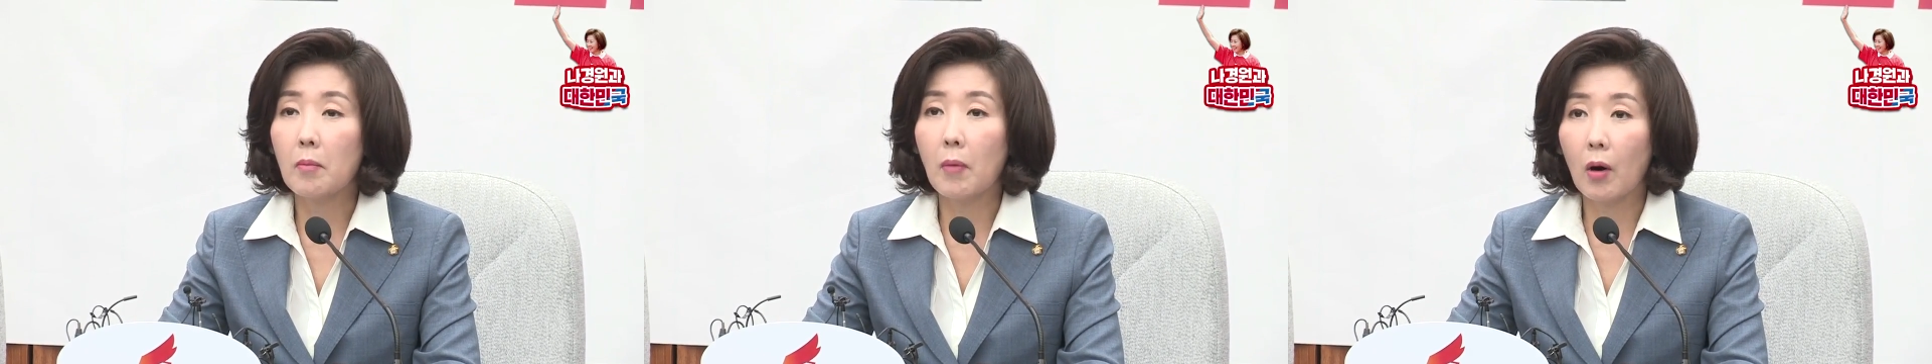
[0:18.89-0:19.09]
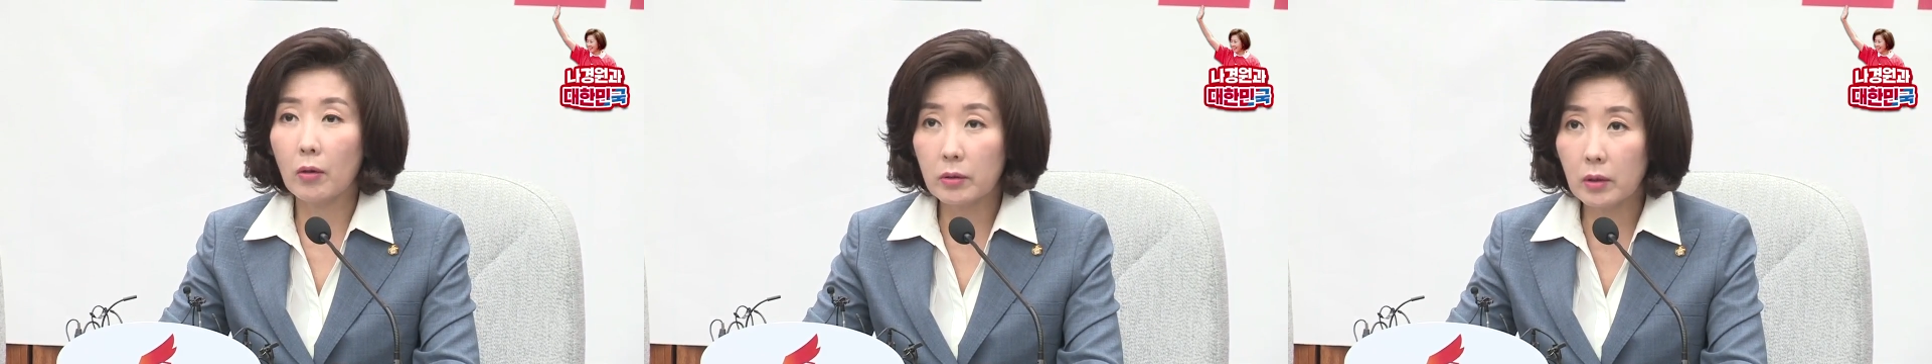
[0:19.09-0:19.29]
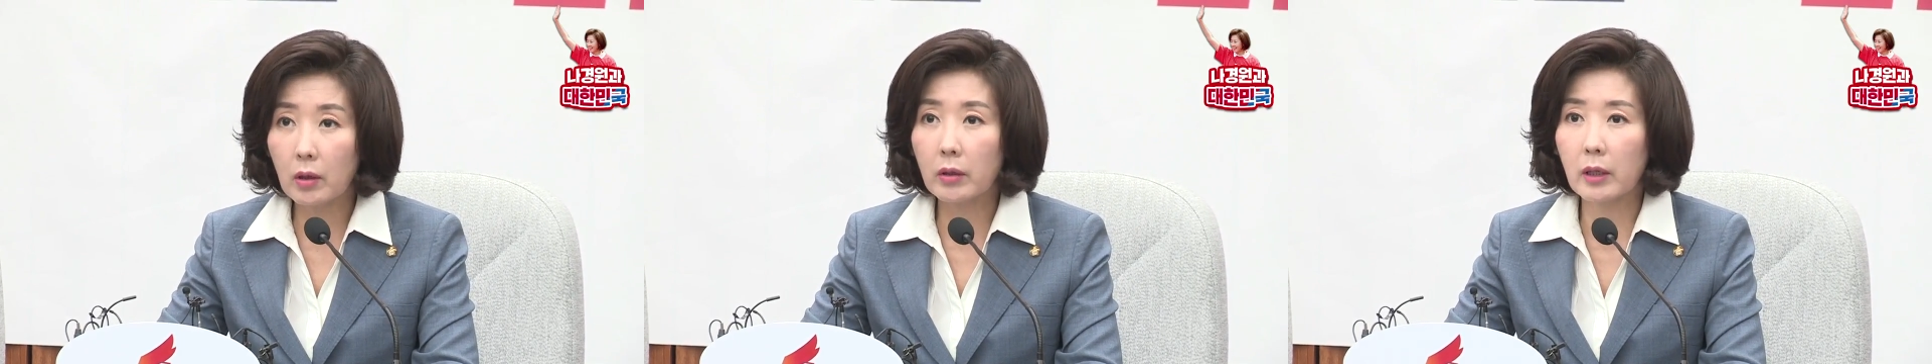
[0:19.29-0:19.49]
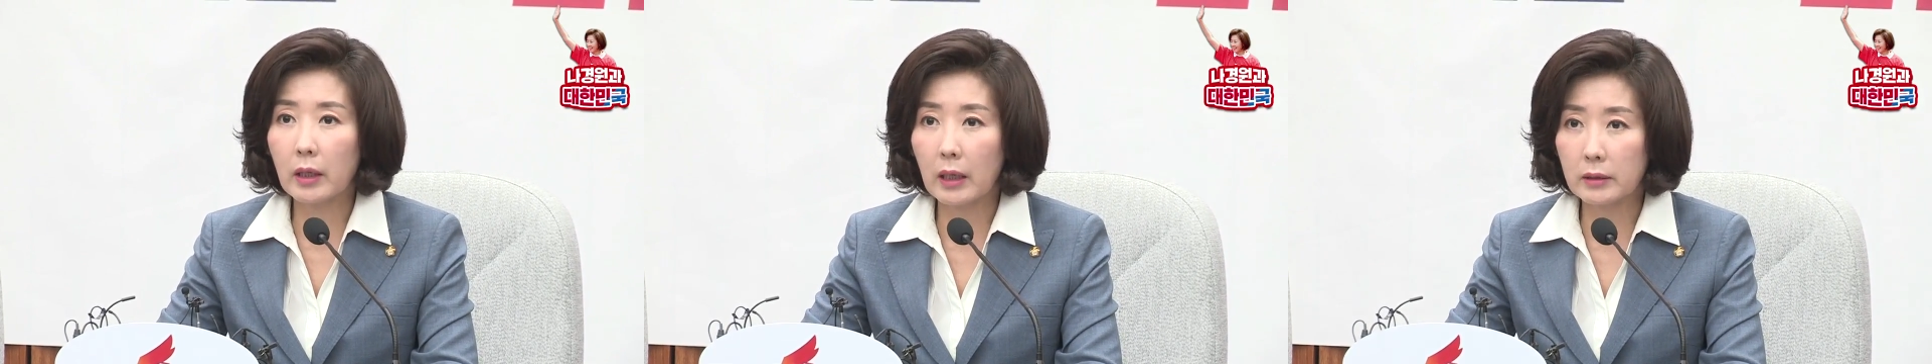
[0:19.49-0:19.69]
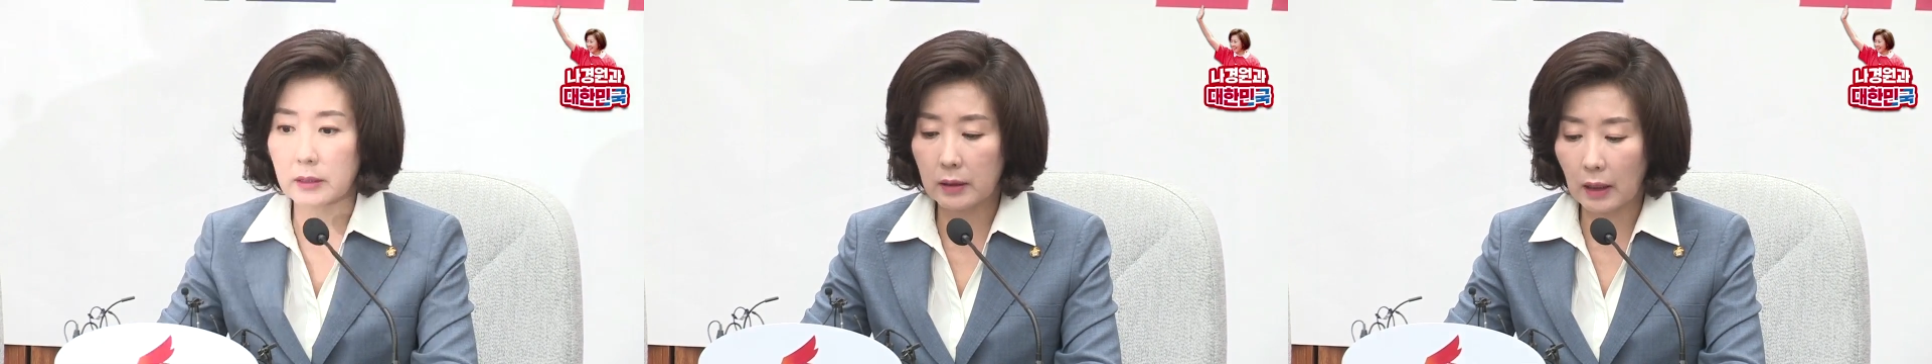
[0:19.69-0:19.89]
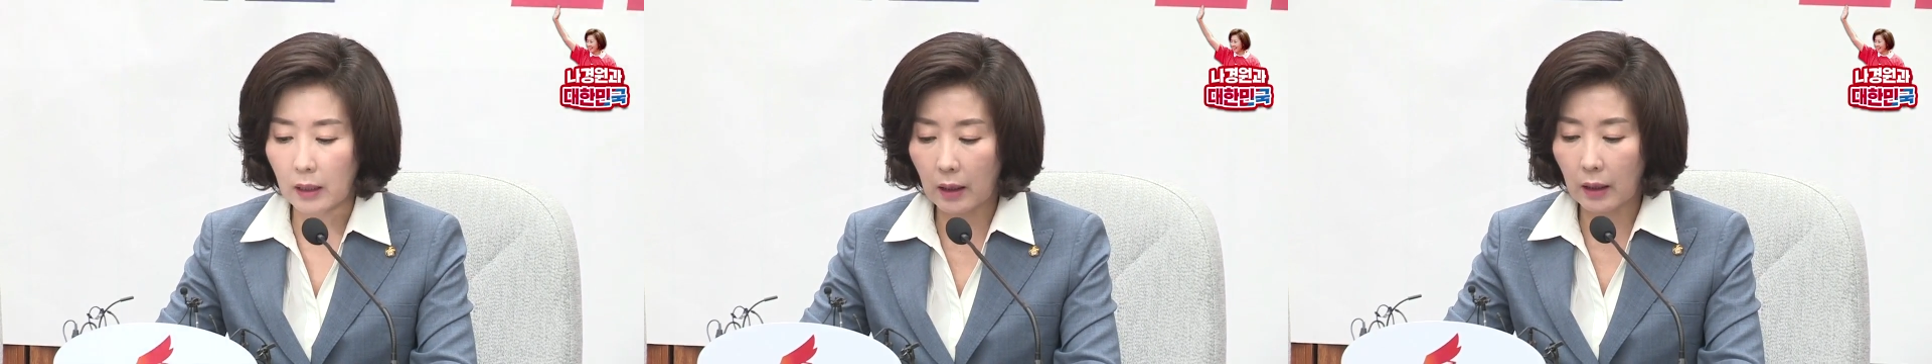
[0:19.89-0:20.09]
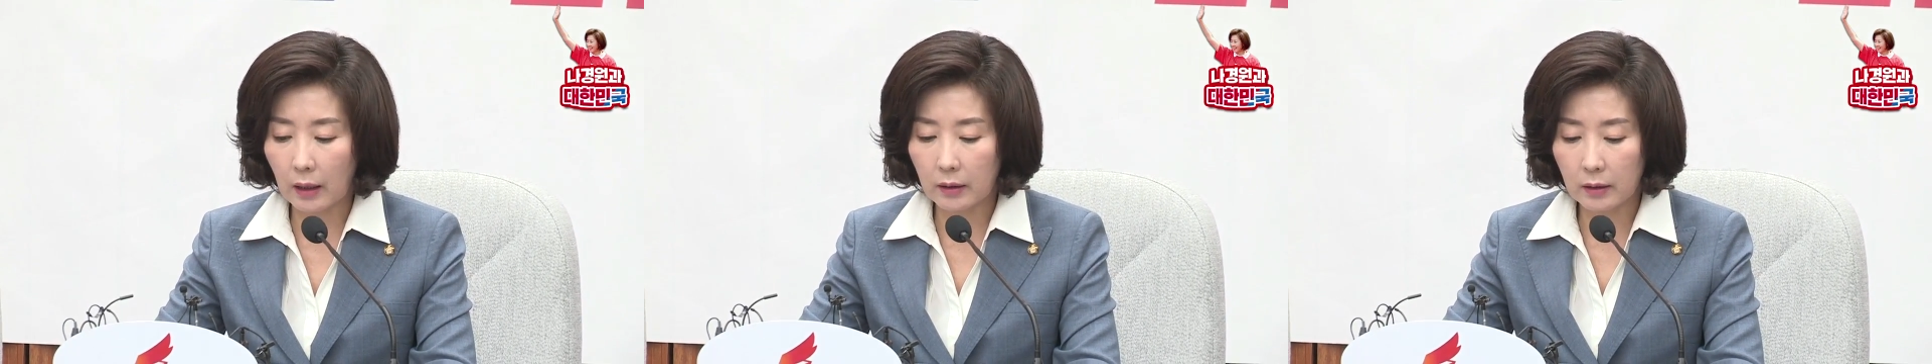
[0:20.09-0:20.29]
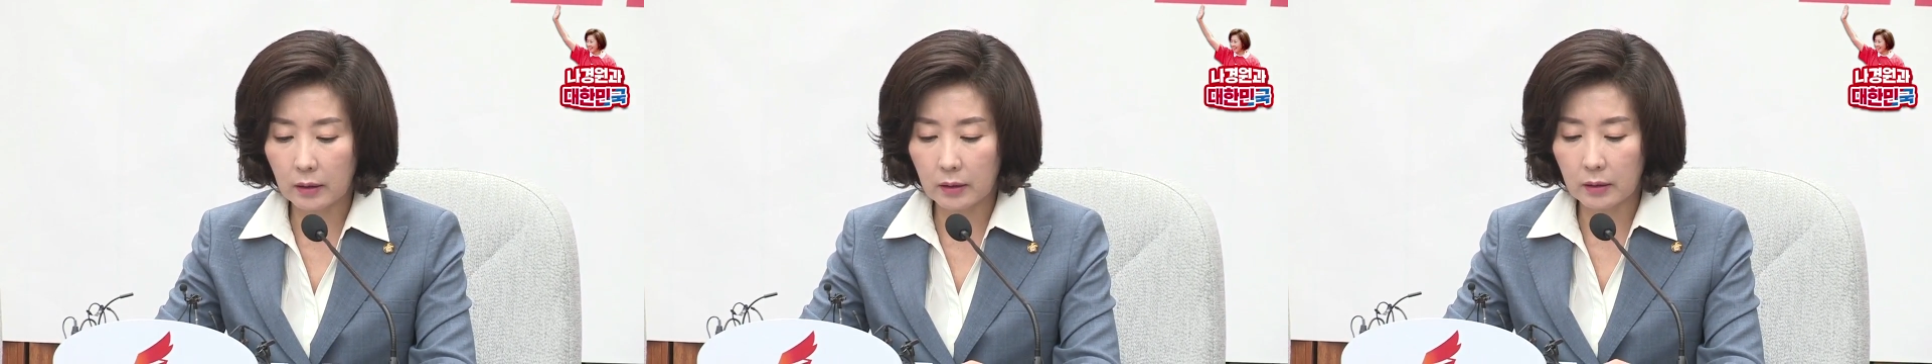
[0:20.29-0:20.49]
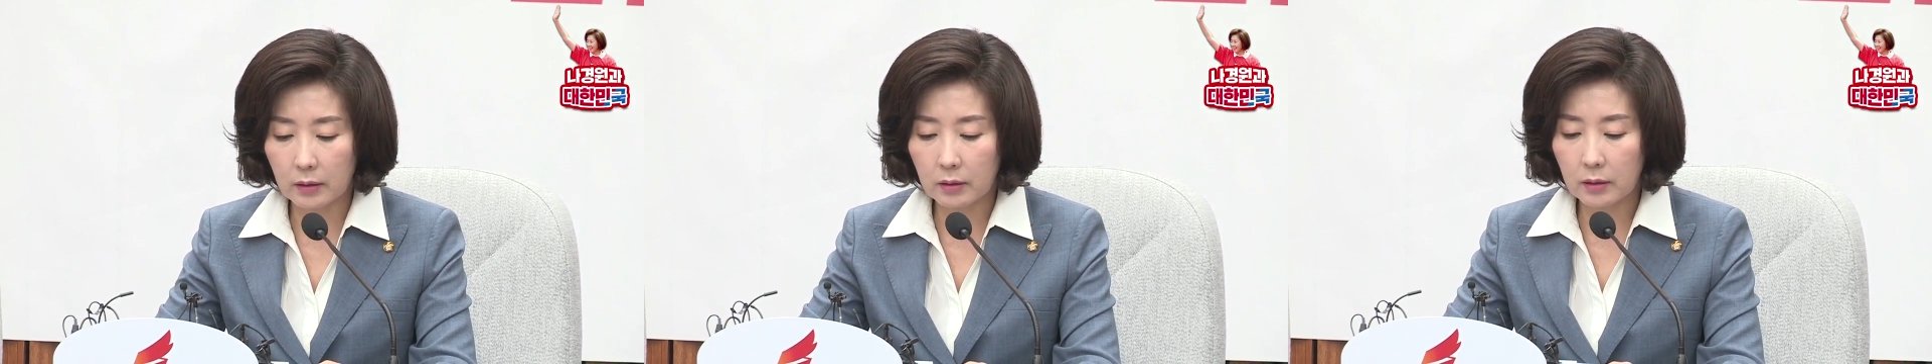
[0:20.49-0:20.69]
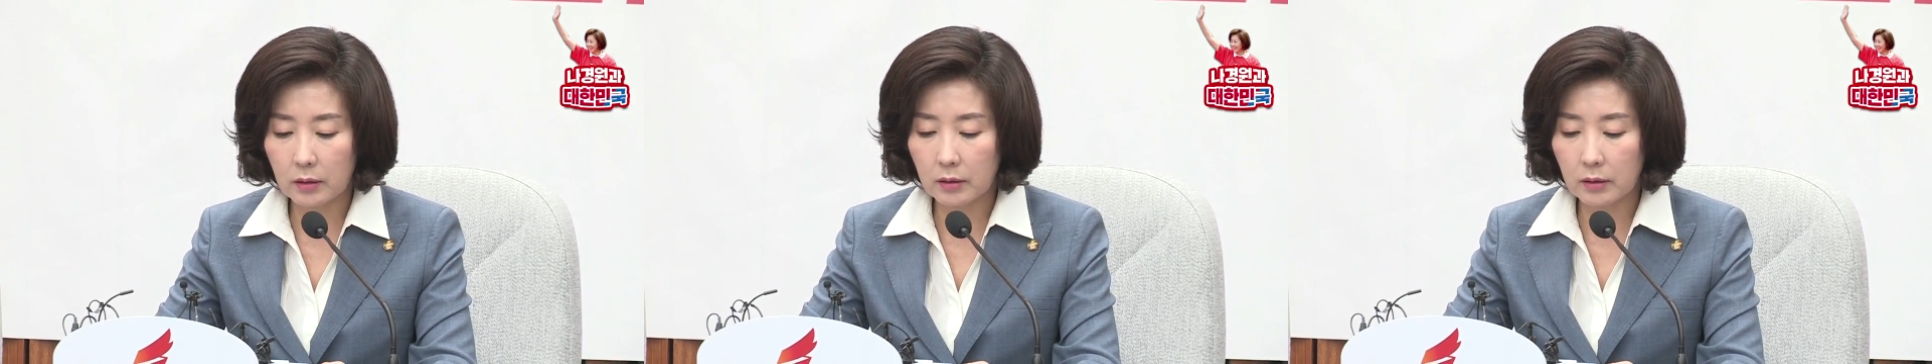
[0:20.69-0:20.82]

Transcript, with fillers: 먼 거리까지 날아가는 등